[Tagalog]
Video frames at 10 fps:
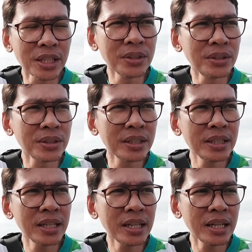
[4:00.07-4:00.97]
sa'yo.
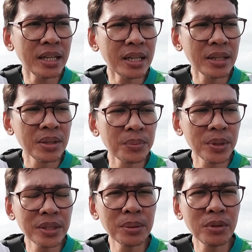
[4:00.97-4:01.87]
Kaya
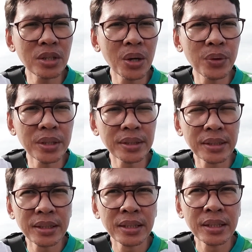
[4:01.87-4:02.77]
pwede mong gawin,
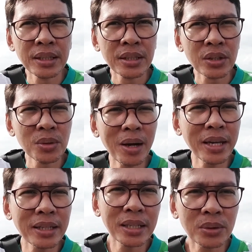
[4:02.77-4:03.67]

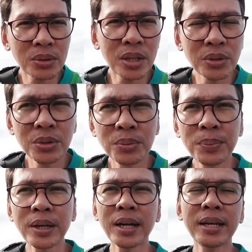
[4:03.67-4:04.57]
kumain ka kung ano yung
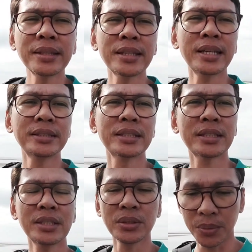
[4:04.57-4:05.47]
pagkain na naandyan
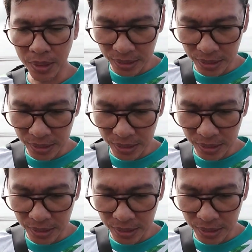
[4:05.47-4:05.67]
sa inyo. Wag,